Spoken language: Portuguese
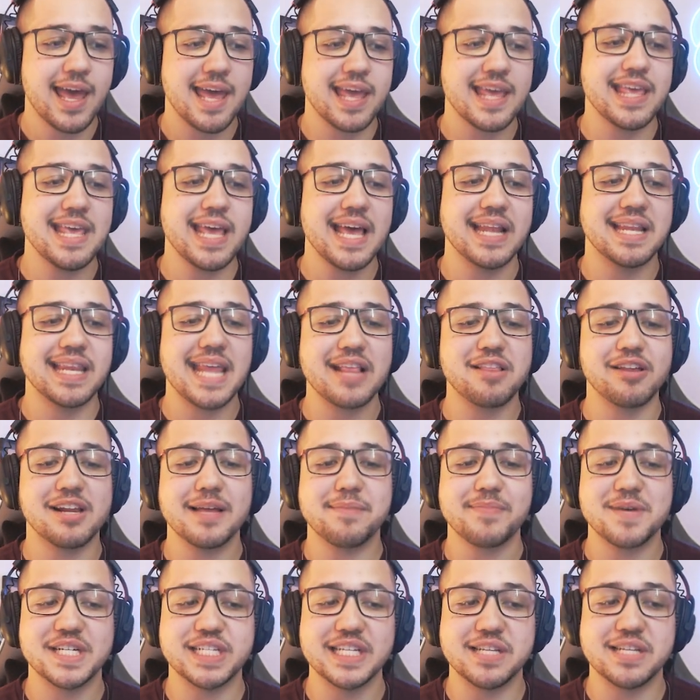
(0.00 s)
E dentro
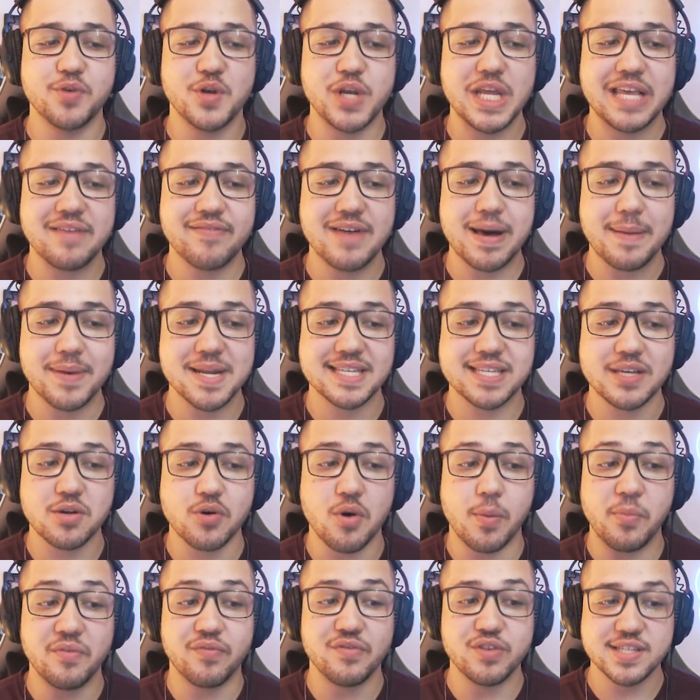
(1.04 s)
da partida meu nick vai aparecer
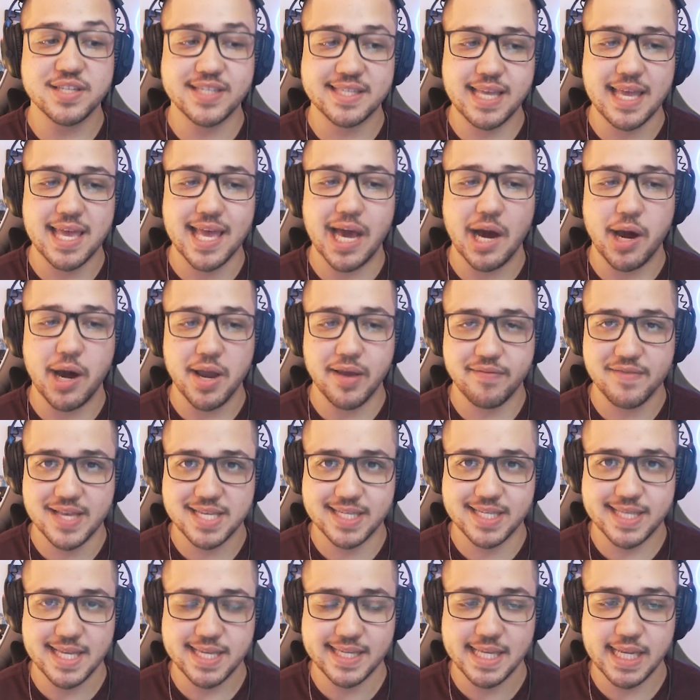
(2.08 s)
como você, ao
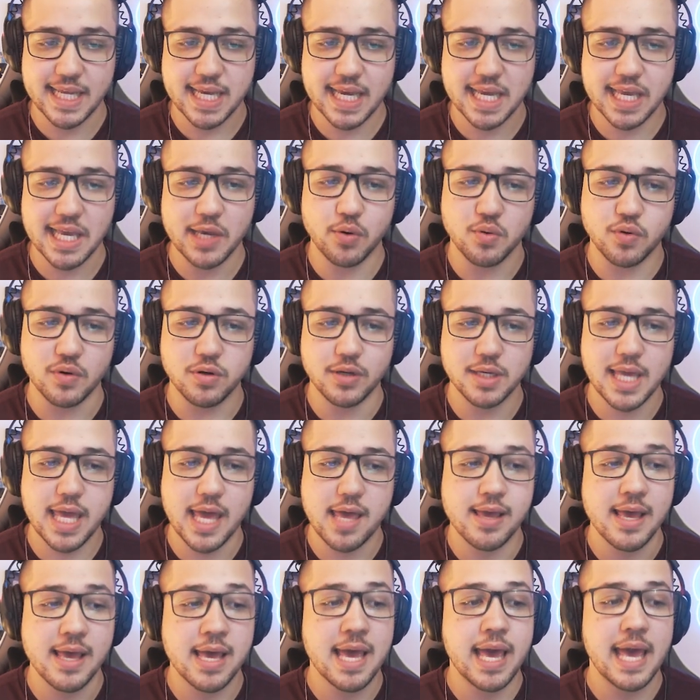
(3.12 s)
invés desse nick aqui que eu
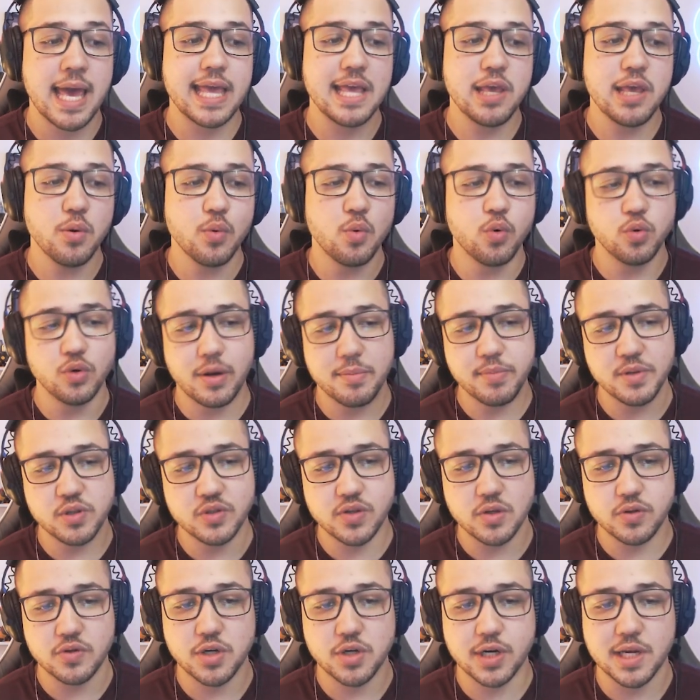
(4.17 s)
coloquei. E o nome dos
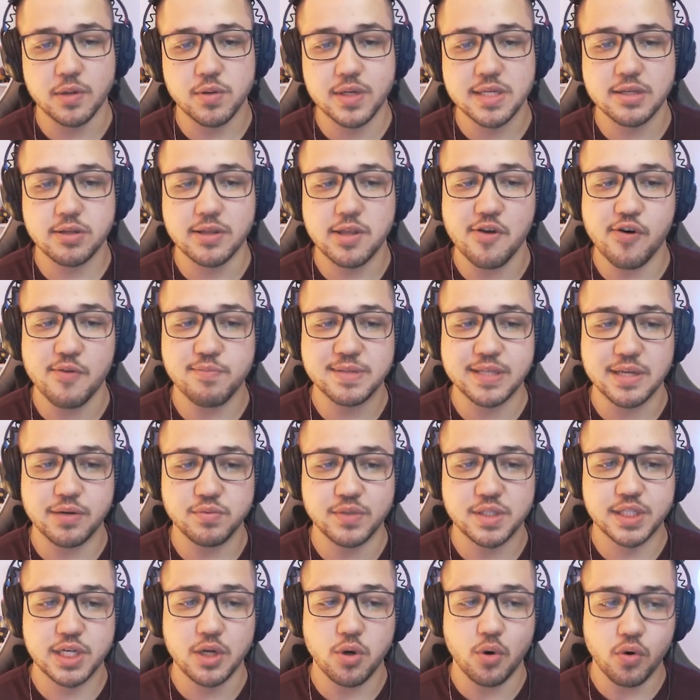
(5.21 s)
outros jogadores eu tenho a
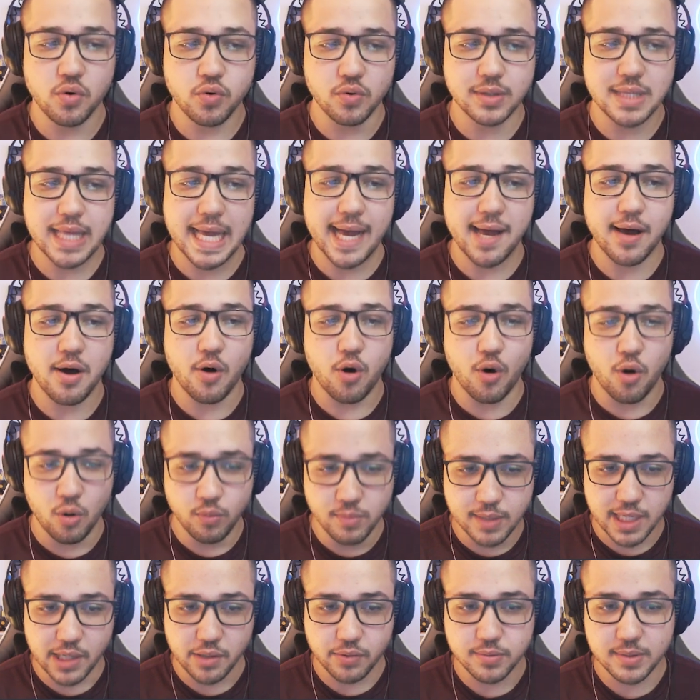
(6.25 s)
opção de ocultar
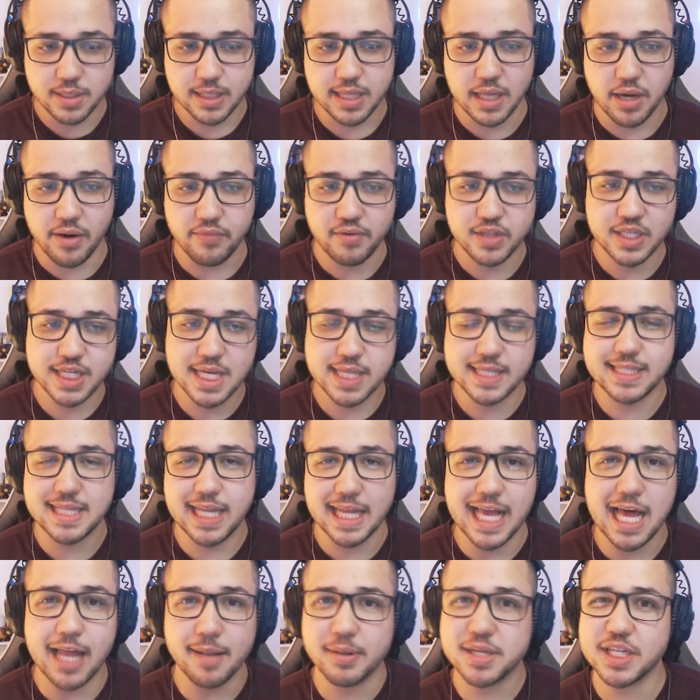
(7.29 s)
ou não, então eu vou deixar
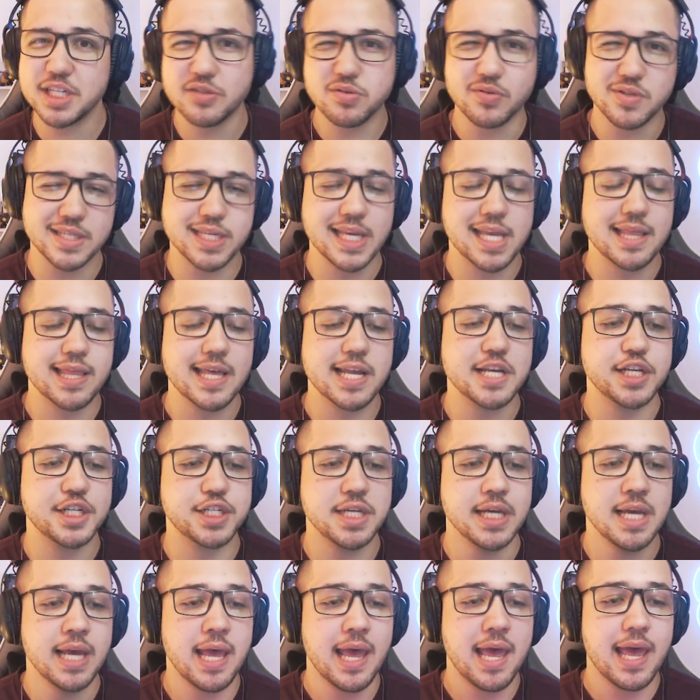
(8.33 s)
desligado pra gente consiga
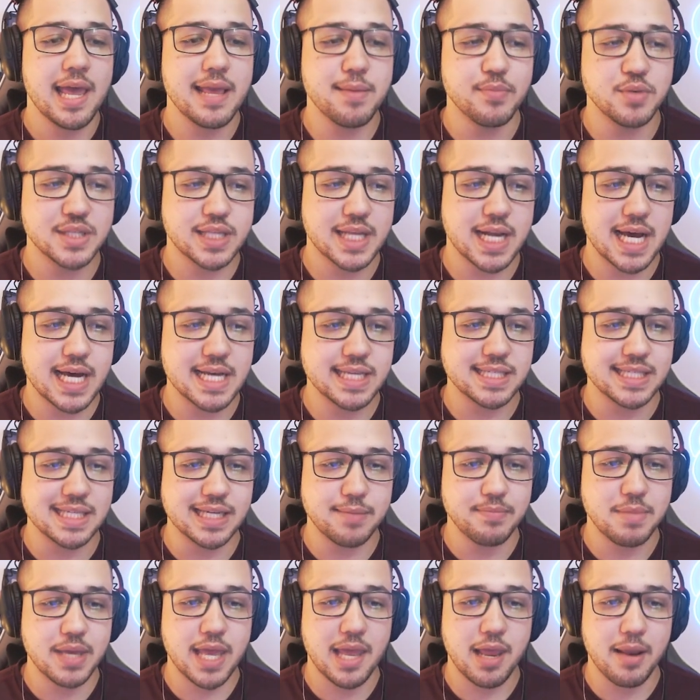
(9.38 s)
interagir e mostrar a
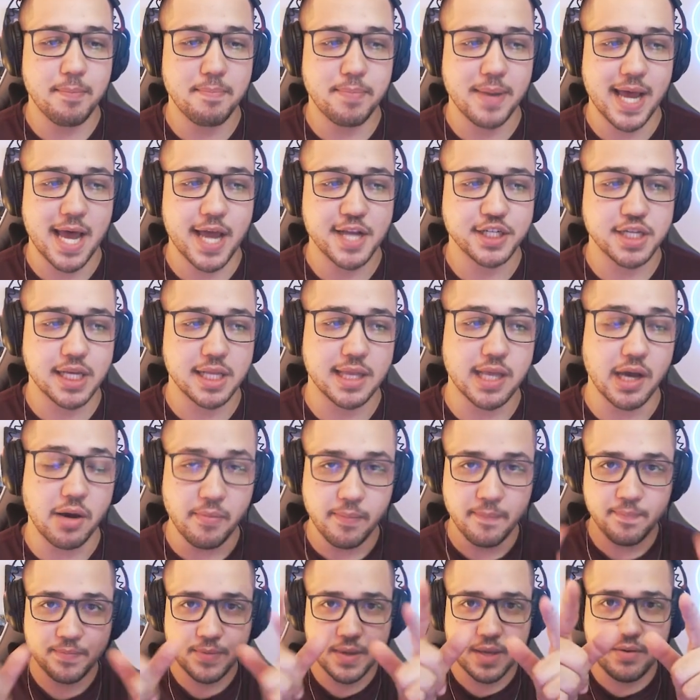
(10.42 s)
Zami em prática. Então,
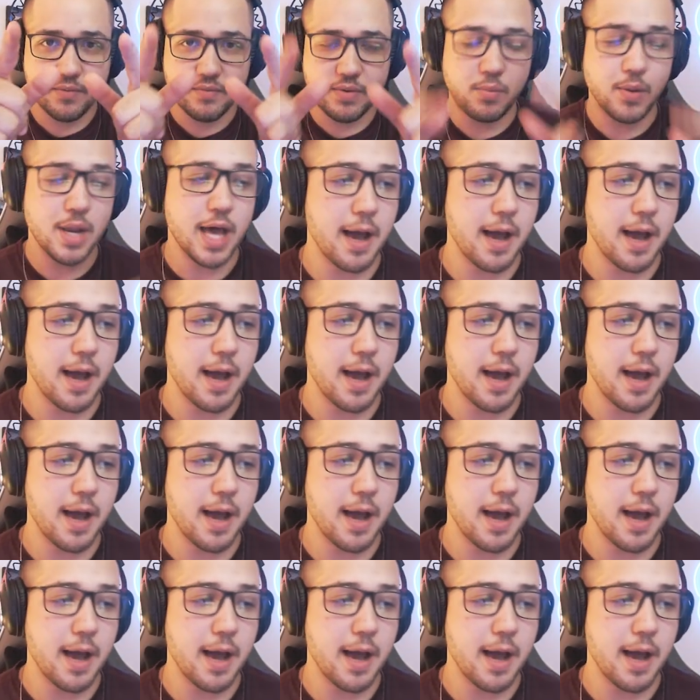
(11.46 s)
vamos